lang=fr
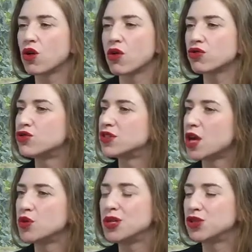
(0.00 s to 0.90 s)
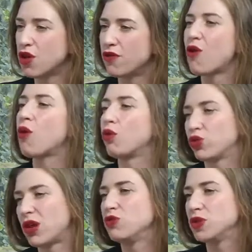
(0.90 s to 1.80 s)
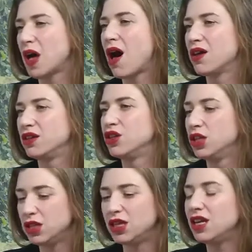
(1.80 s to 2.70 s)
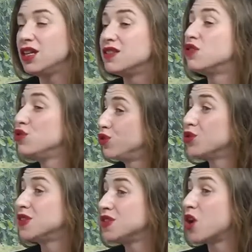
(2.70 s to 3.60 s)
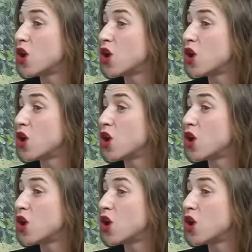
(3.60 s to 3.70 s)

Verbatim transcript: ans jusqu'à 8-9 ans, on s'amusera et, les adultes aussi, ça